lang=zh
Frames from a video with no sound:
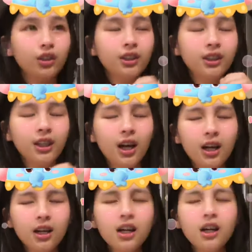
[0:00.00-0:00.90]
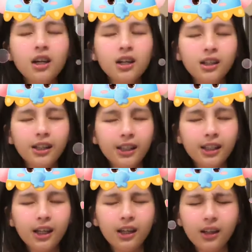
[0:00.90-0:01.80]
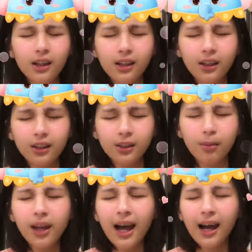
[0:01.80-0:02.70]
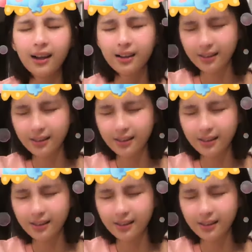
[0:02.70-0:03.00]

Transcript: 摄影，呃，那叫什么啦？